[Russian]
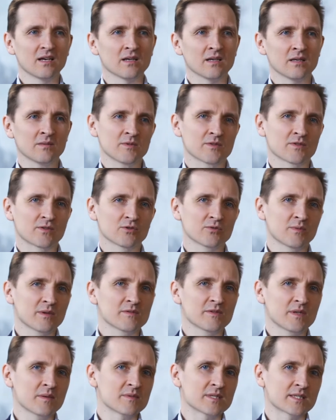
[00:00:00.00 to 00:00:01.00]
она мне в какой-то
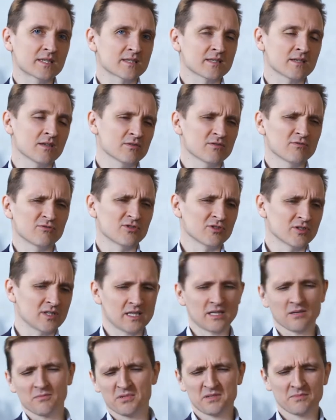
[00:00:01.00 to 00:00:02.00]
момент времени сказала, слушай,
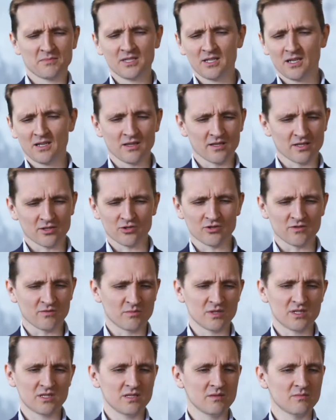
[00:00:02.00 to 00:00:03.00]
я там посмотрел нашу
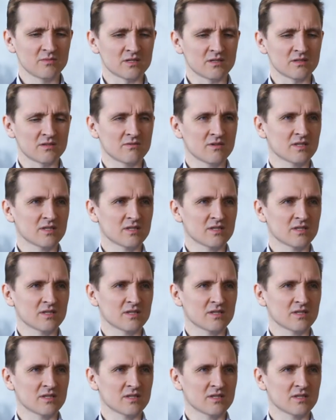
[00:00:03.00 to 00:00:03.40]
вместимость,